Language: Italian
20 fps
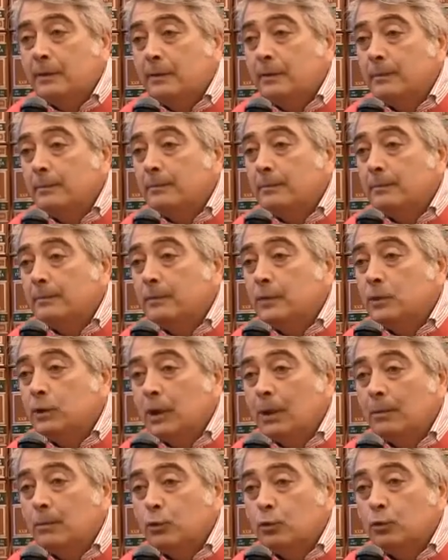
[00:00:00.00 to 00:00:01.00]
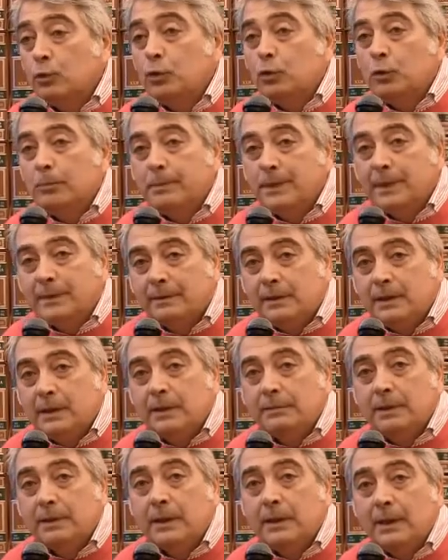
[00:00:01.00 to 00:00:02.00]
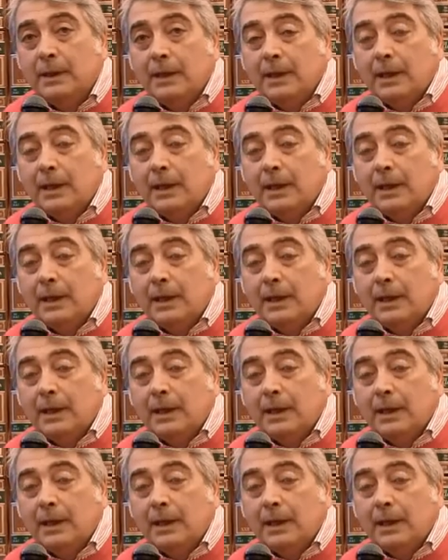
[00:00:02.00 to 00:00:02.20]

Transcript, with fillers: e diciamo, sugli obiettivi